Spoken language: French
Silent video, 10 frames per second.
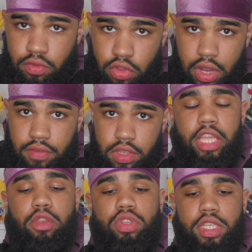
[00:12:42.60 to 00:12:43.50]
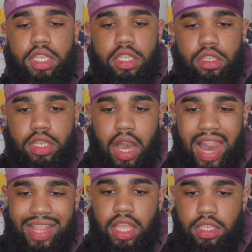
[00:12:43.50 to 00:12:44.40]
vu dans la vidéo, j'utilise
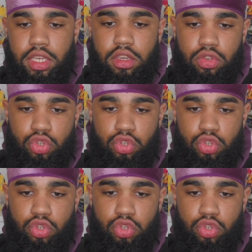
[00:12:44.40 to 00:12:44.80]
la technique